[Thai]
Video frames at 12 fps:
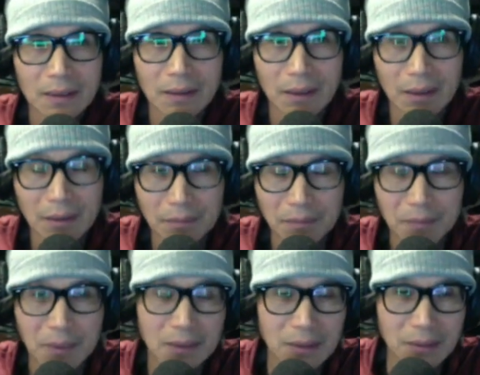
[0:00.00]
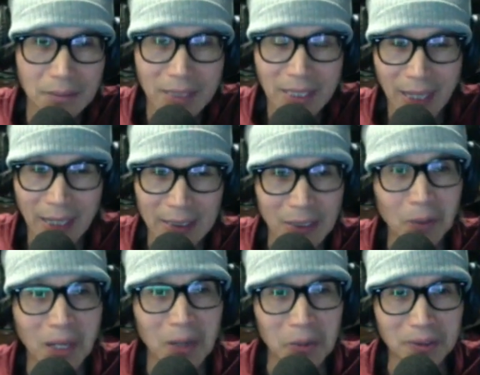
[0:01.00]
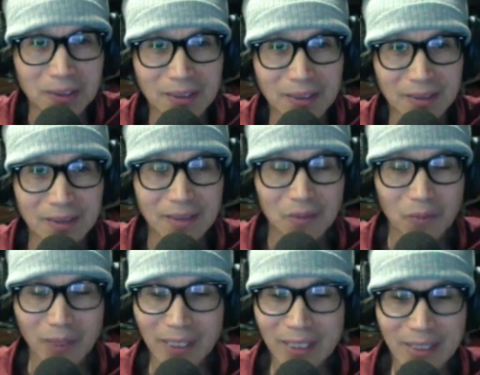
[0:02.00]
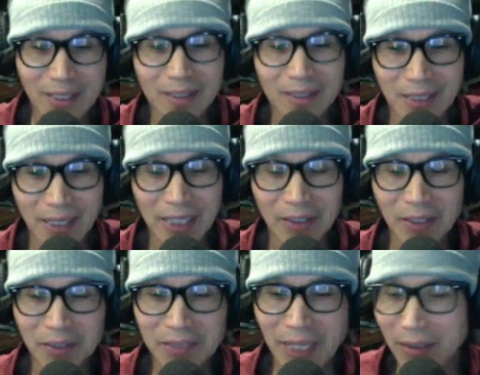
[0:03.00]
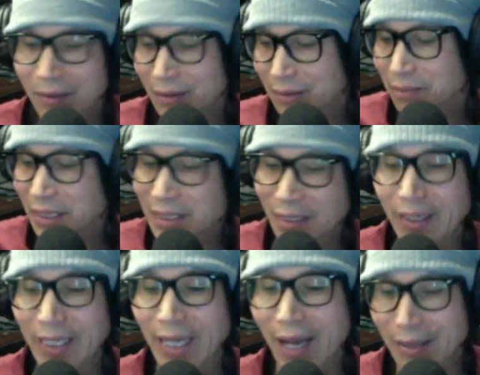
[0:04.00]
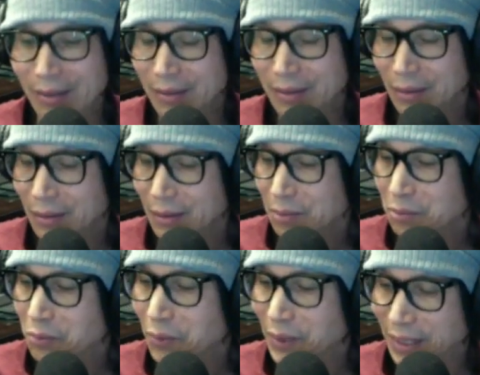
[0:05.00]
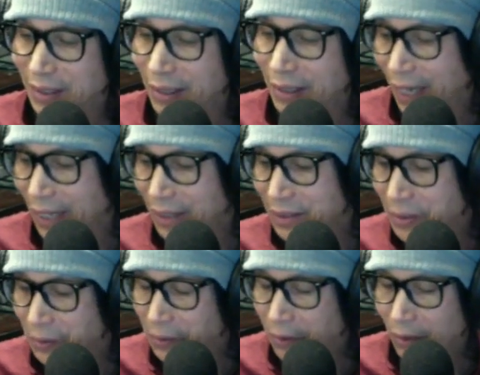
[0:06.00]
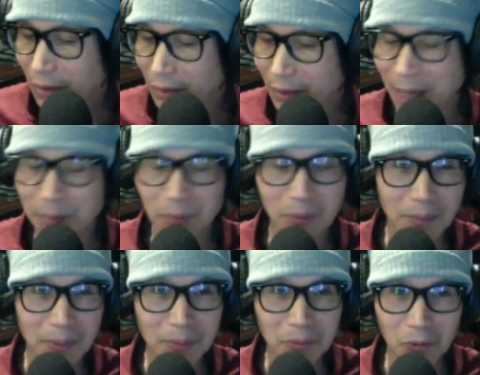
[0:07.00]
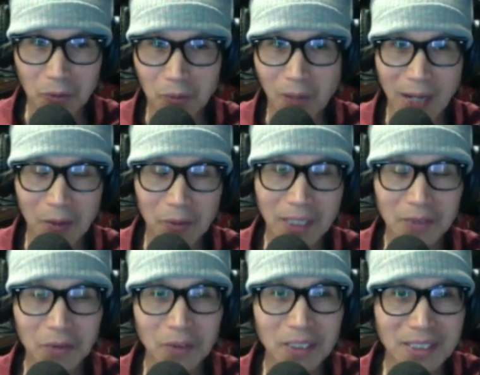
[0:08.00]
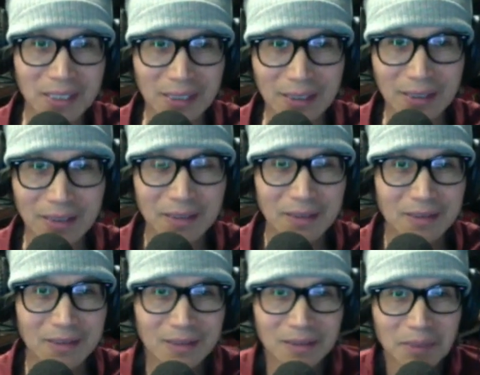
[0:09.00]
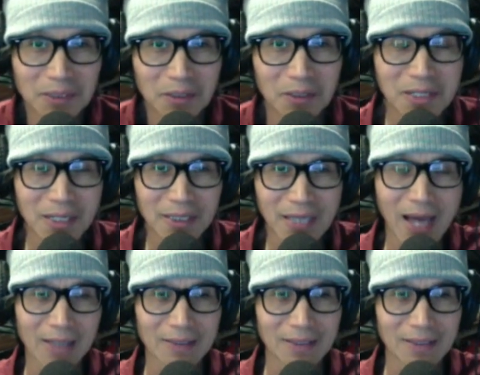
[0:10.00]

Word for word: ก็นึกถึงบรรยากาศเก่าๆ วันนี้นะยังไงก็แล้วแต่ก็ไม่จัดรายการนะเพราะจัดรายการแล้วเดี๋ยวก็กลายเป็นว่าไปพูดว่าคนนั้นคนนี้อีกนะ ซึ่งมันก็เลี่ยงยาก